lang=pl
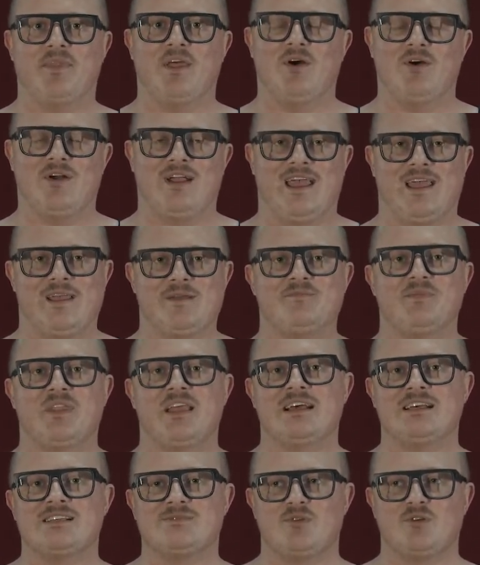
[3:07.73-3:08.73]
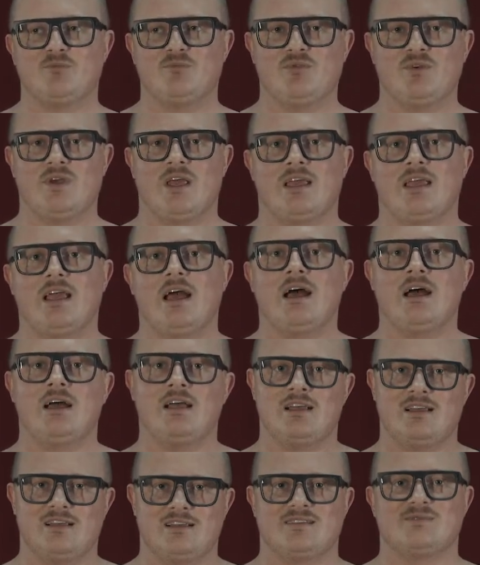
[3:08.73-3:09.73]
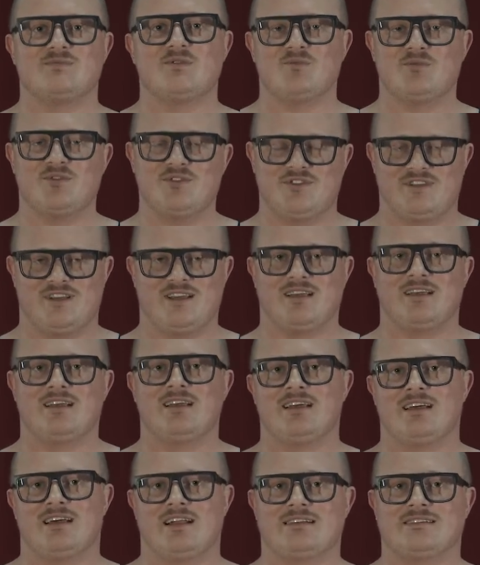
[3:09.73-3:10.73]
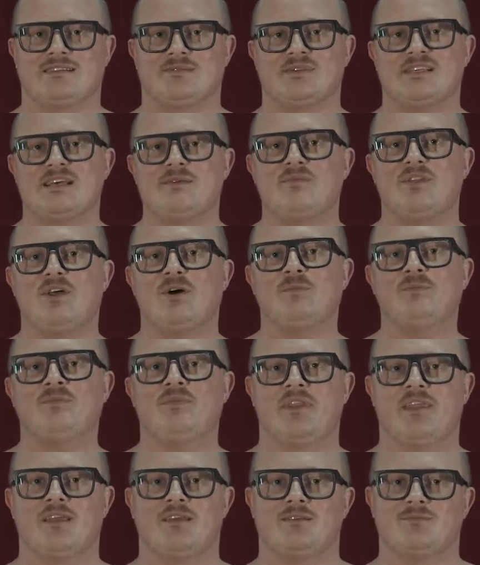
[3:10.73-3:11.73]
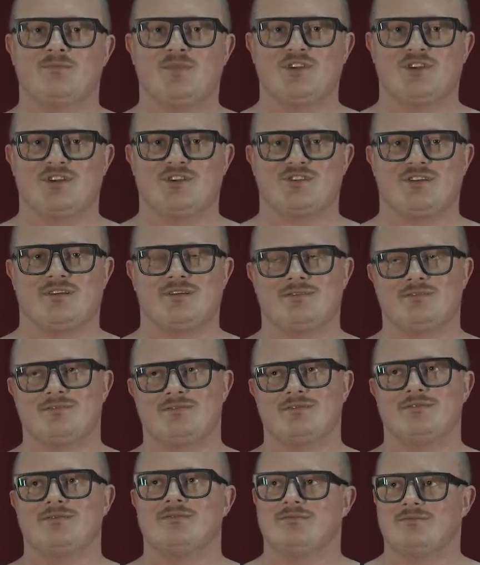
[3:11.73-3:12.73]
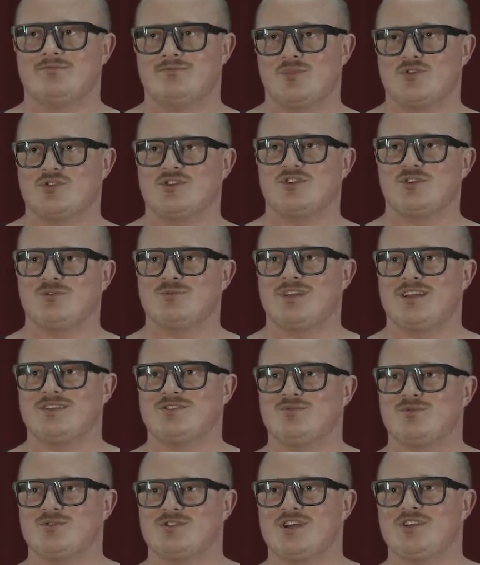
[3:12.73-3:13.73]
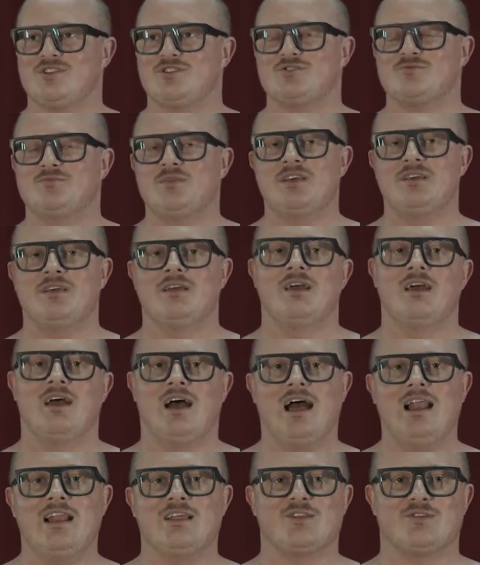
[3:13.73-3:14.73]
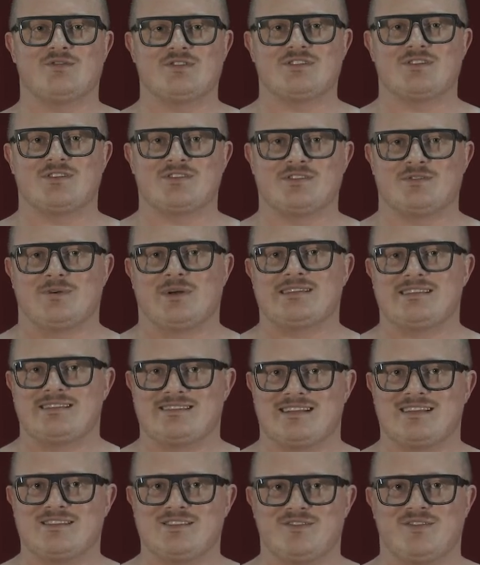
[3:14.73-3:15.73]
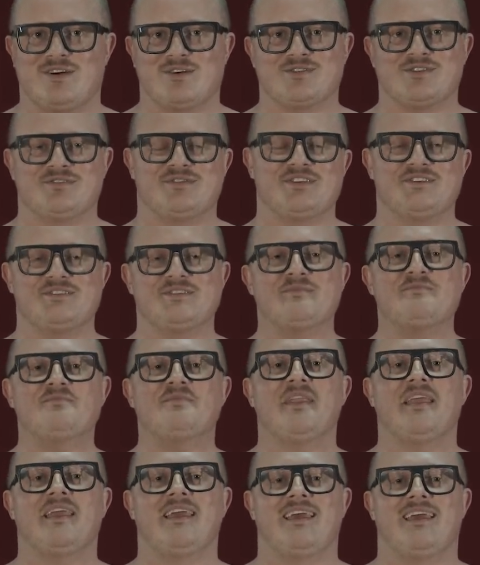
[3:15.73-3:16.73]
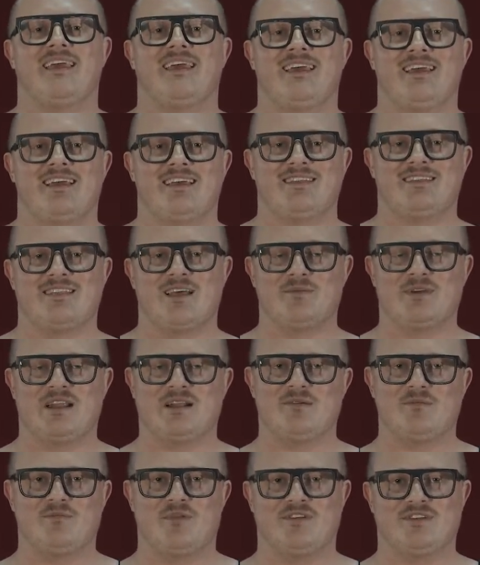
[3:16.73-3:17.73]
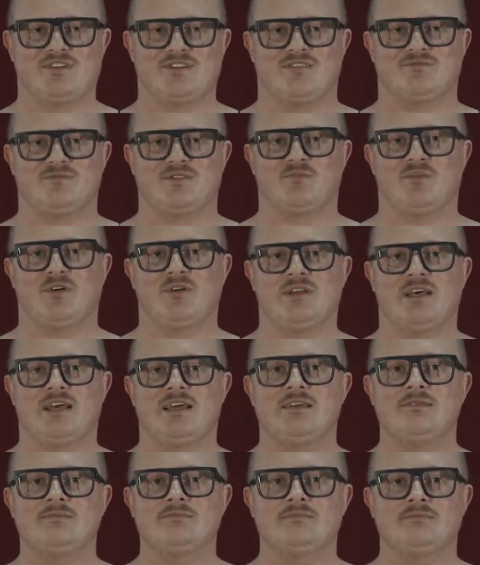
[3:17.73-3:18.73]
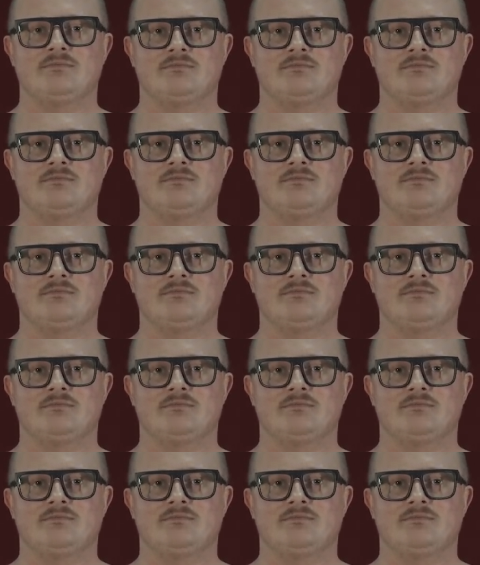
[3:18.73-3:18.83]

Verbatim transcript: Ok, spróbuję ja, spróbujcie razem ze mną. Myślę, że może się udać dłużej niż mi, ale to wszystko sytuacja stresowa oczywiście. Nabieramy powietrza w przeponę.